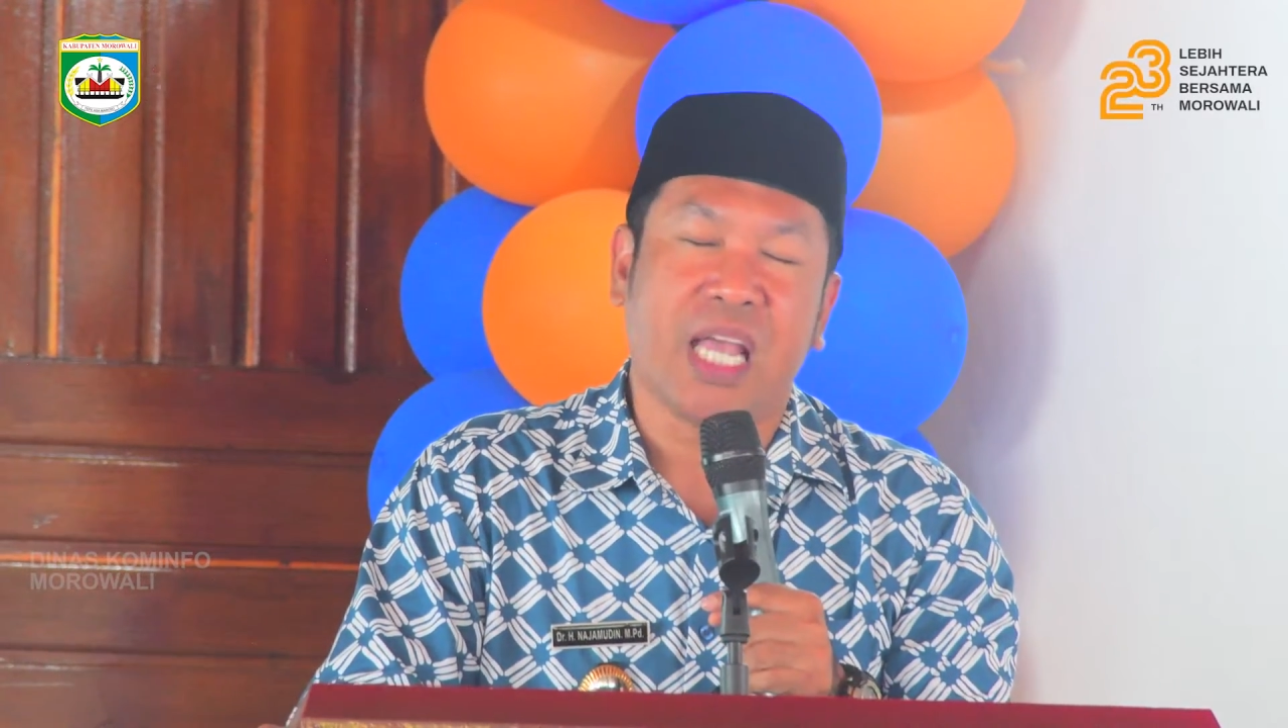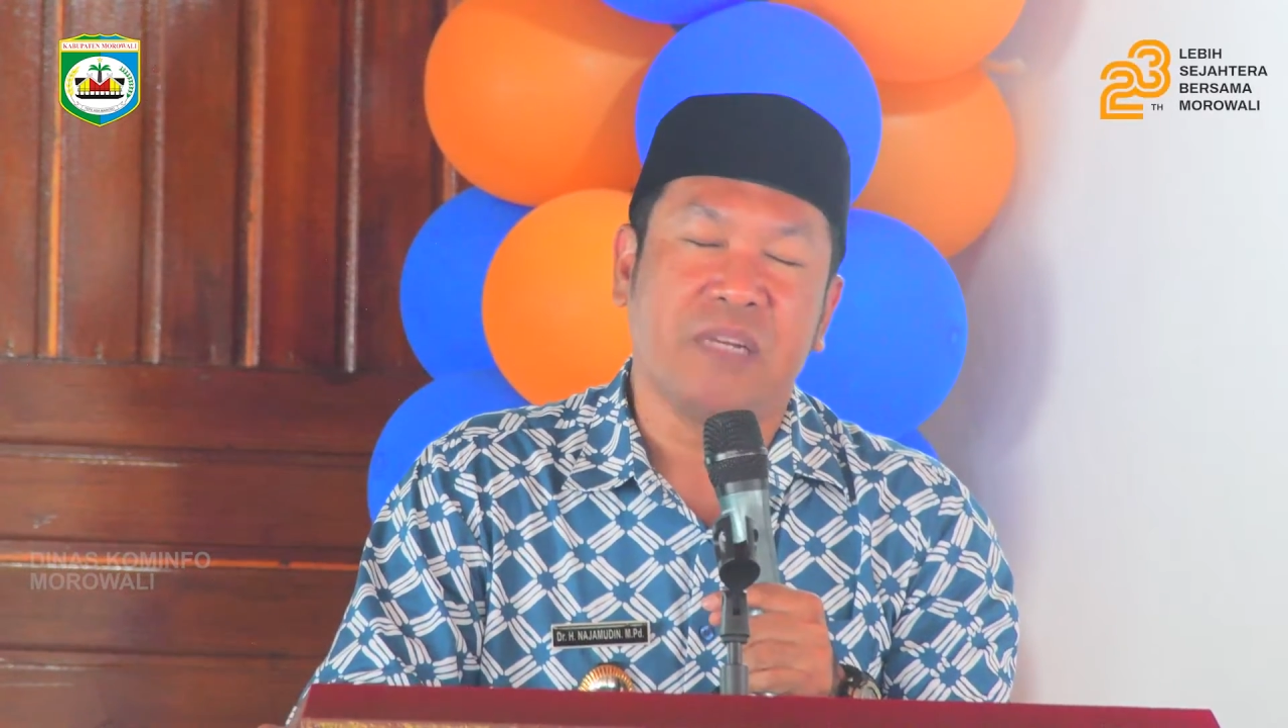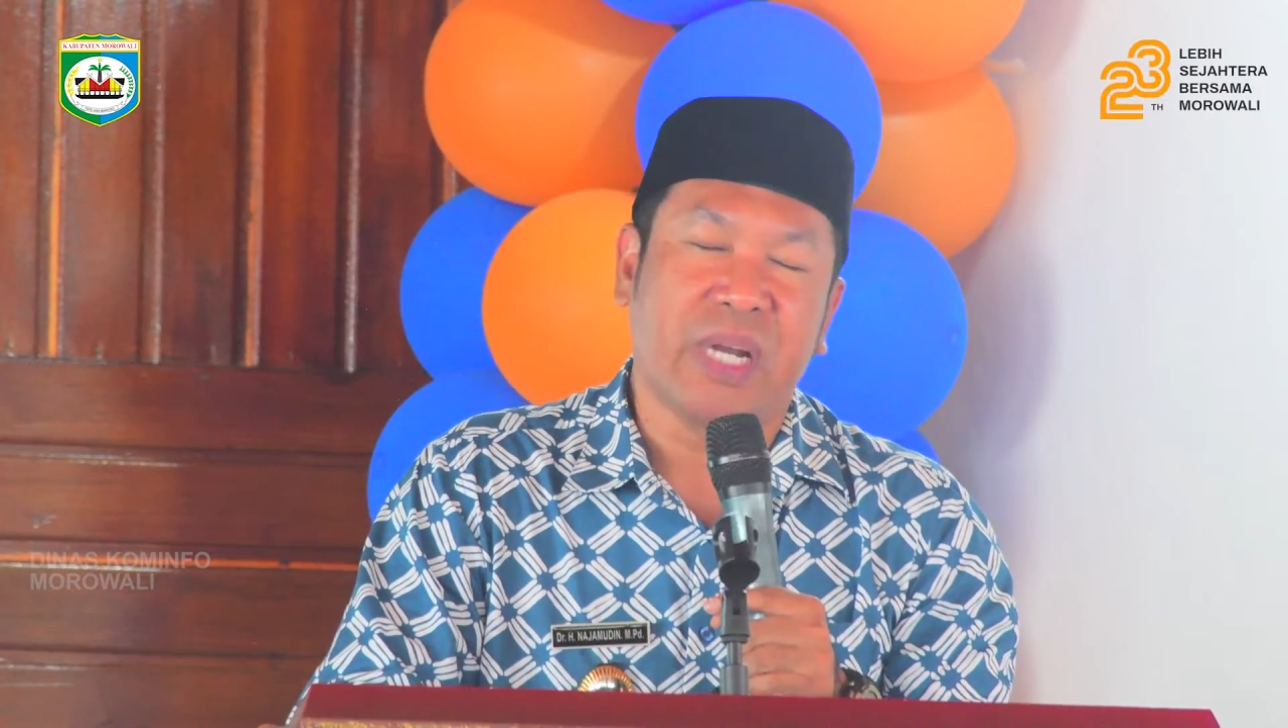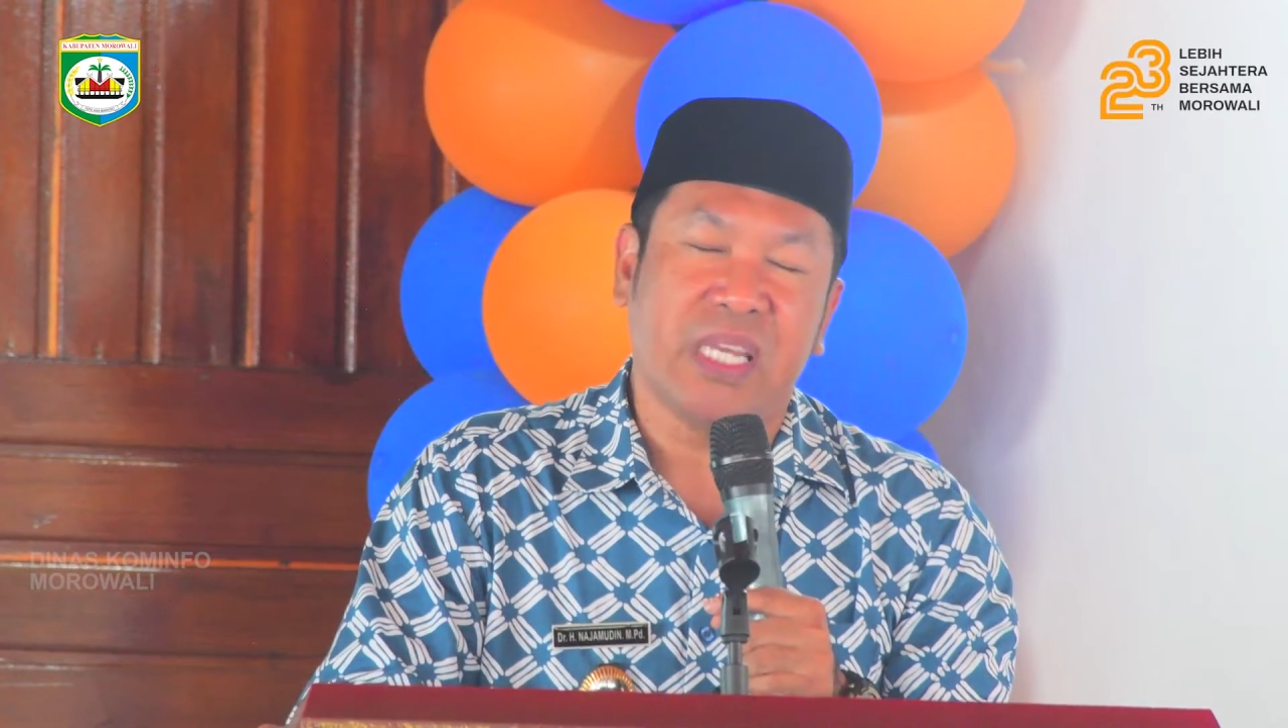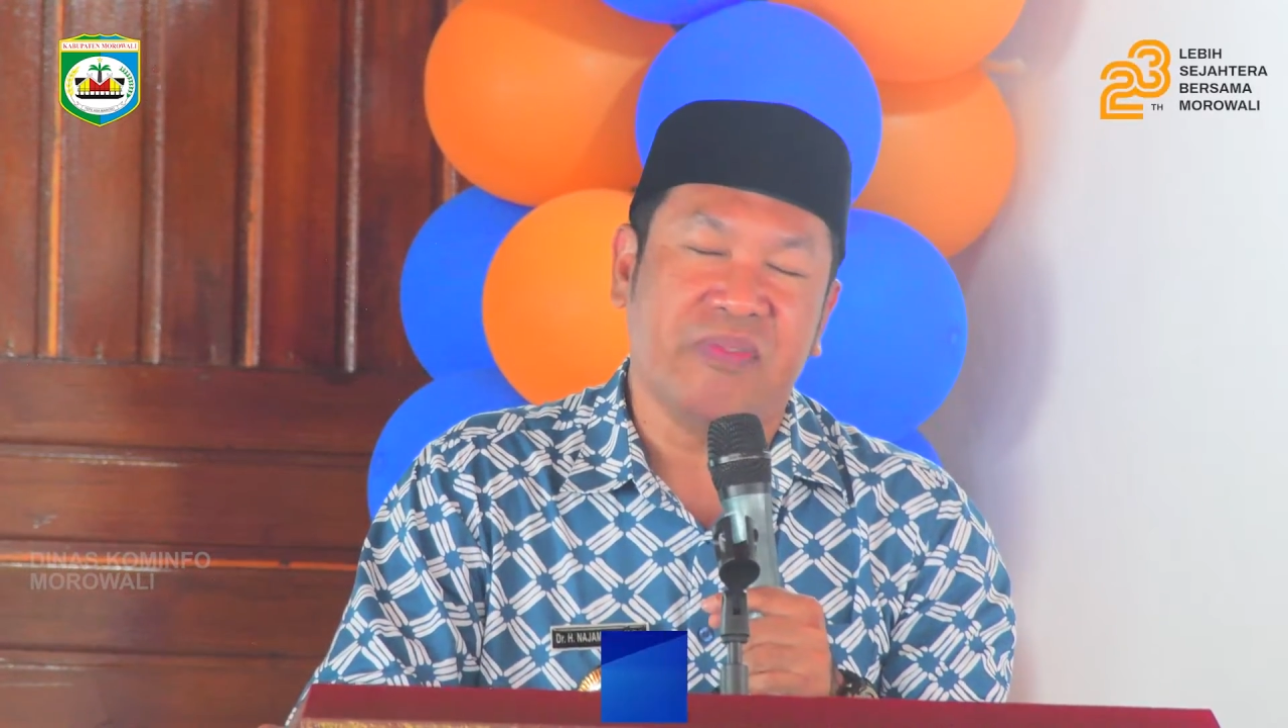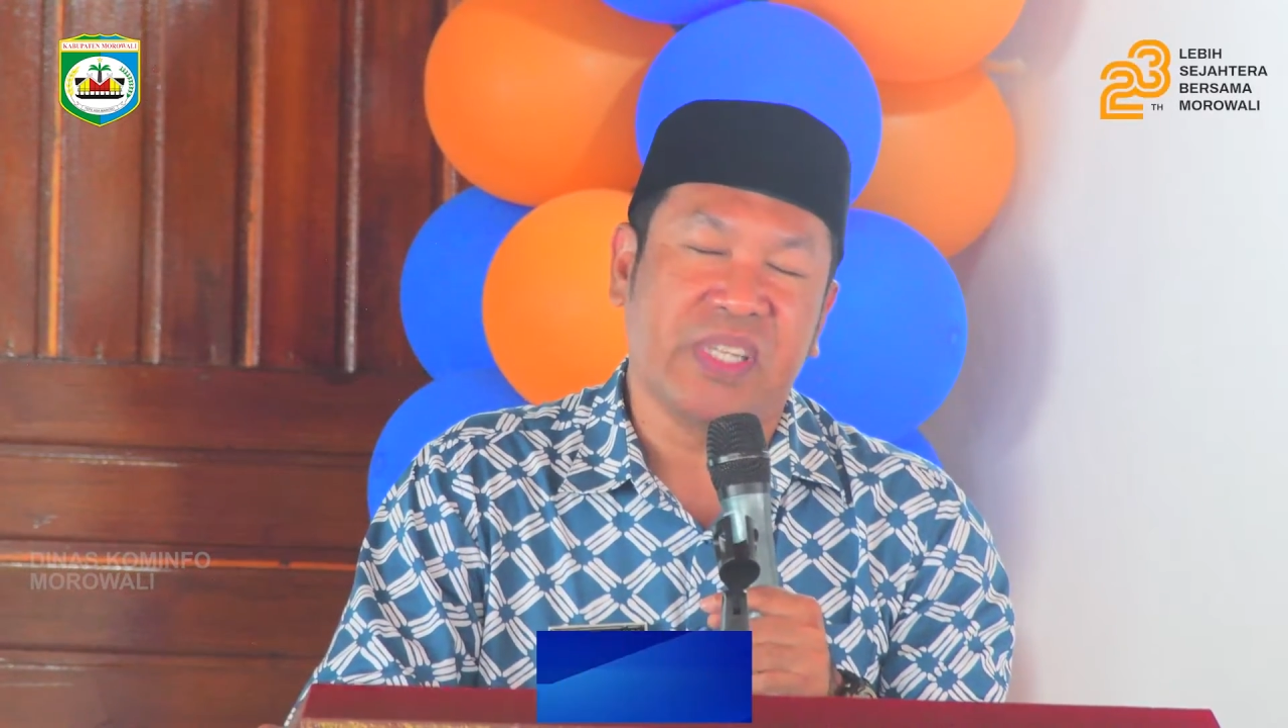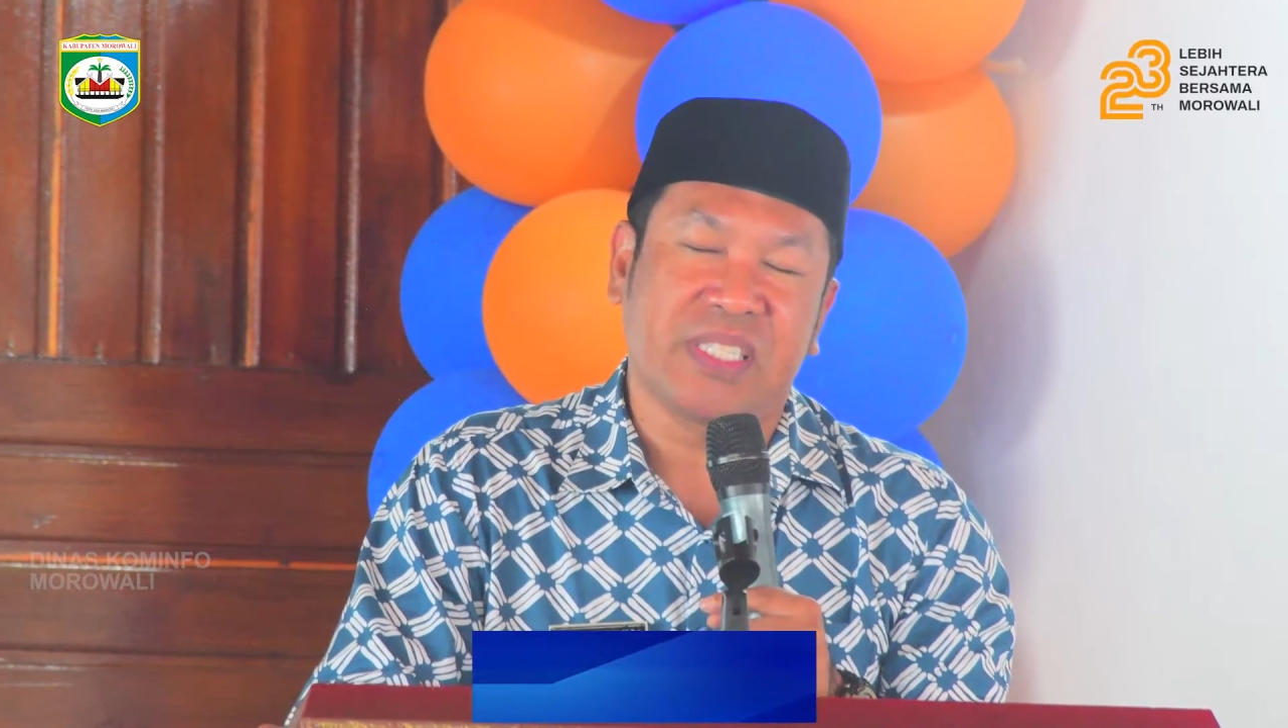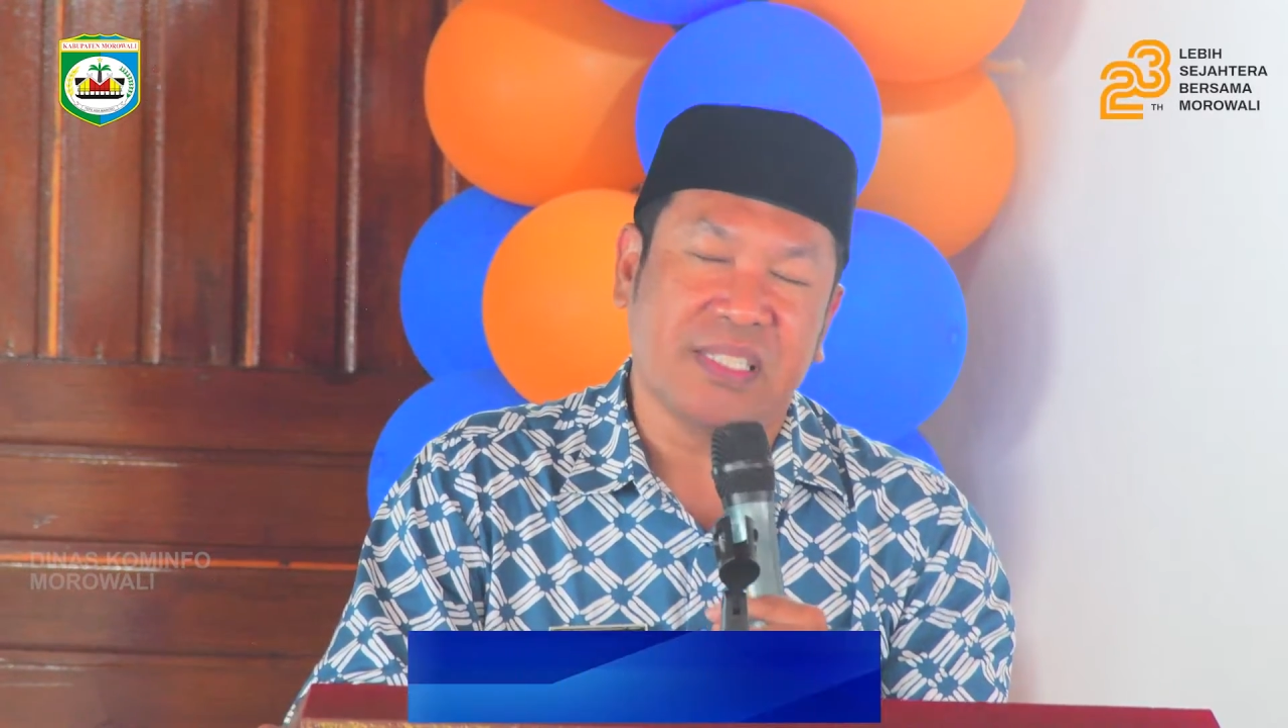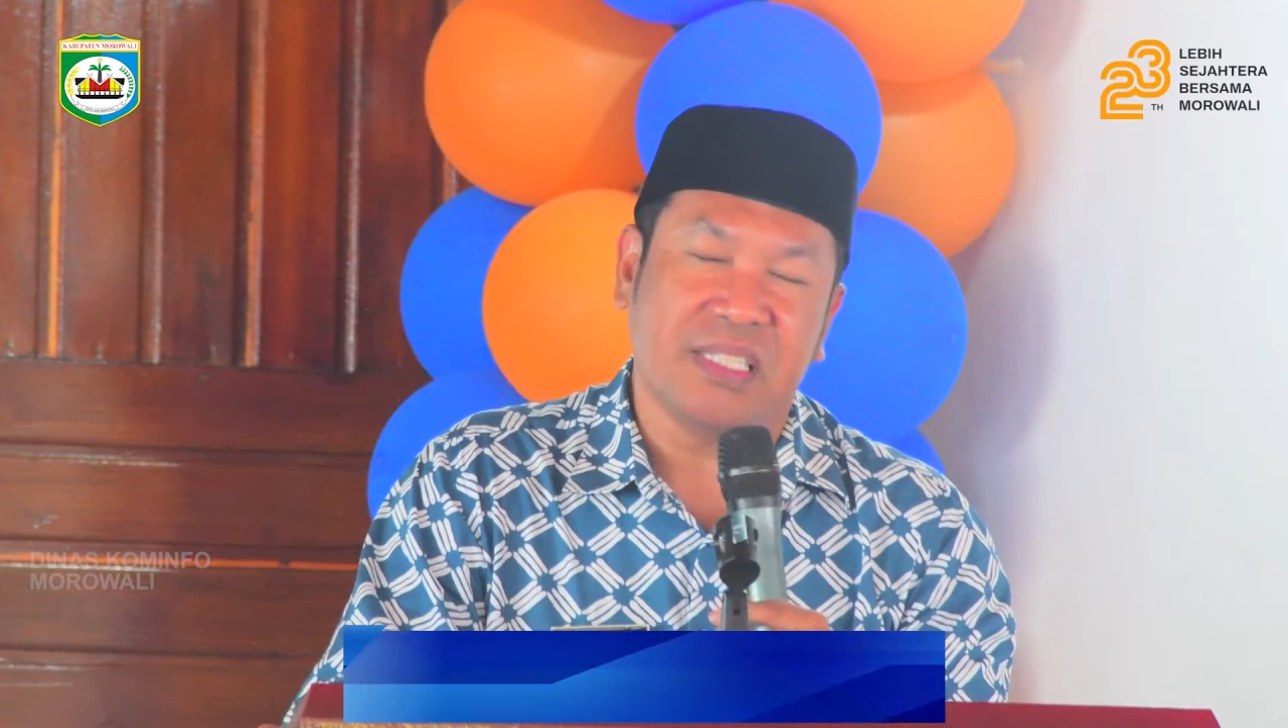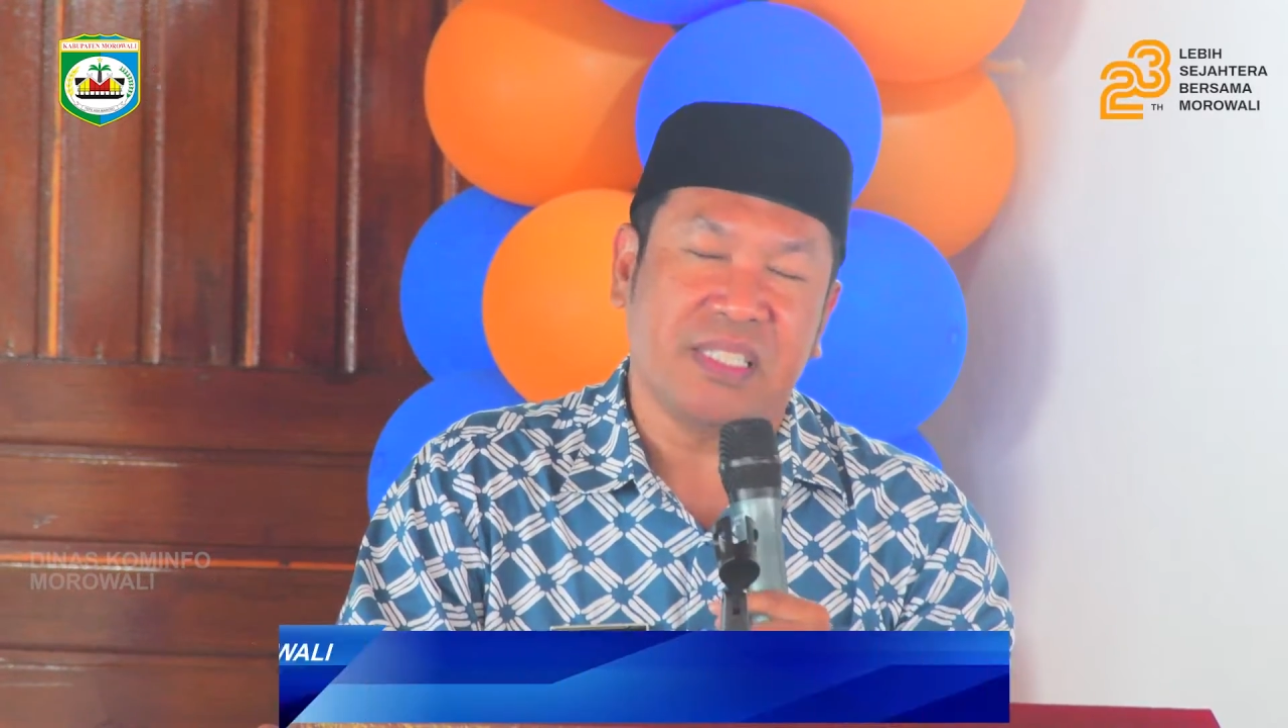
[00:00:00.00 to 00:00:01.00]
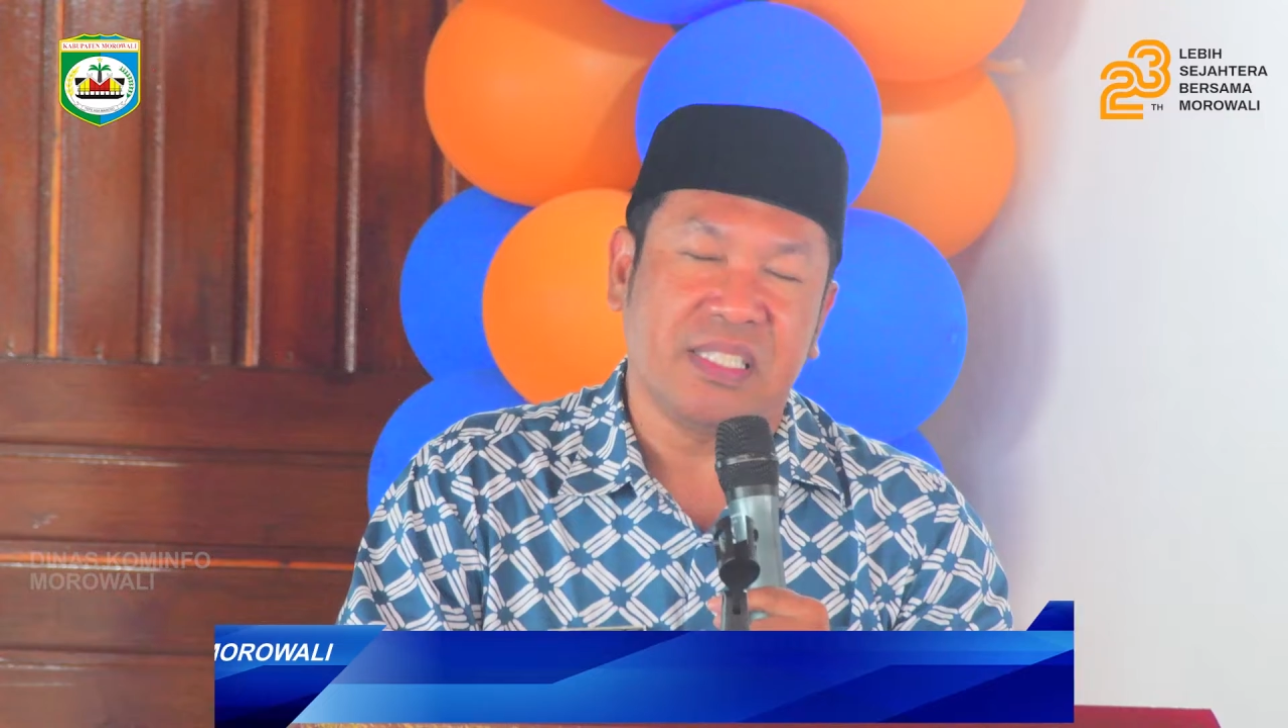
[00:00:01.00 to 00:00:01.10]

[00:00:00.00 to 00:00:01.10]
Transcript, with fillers: akan berinvestasi